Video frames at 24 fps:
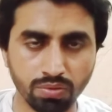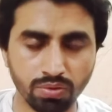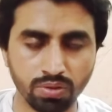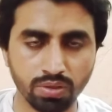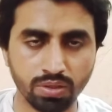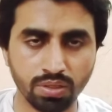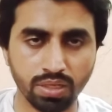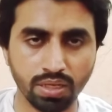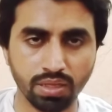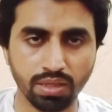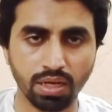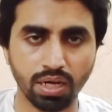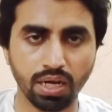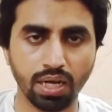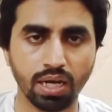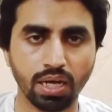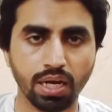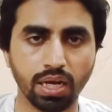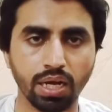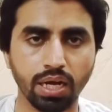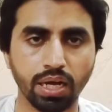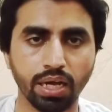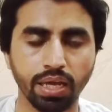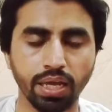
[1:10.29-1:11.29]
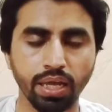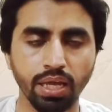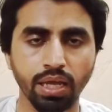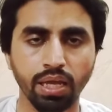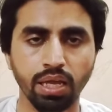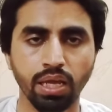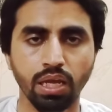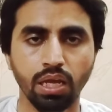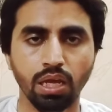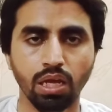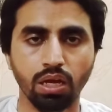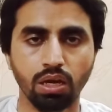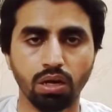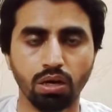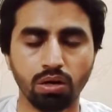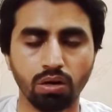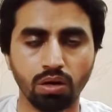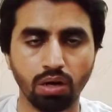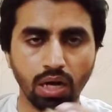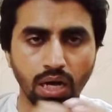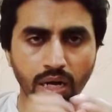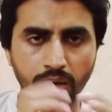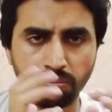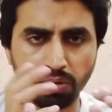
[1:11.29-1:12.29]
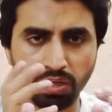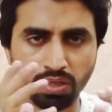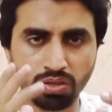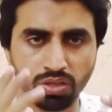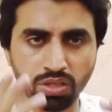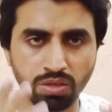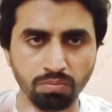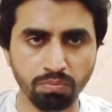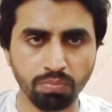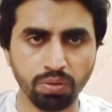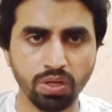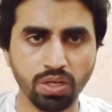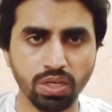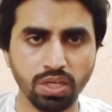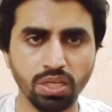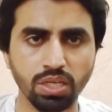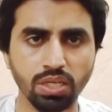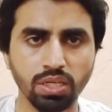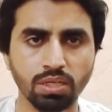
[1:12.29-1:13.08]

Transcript: नज़र आ रहा है आपने सिंपली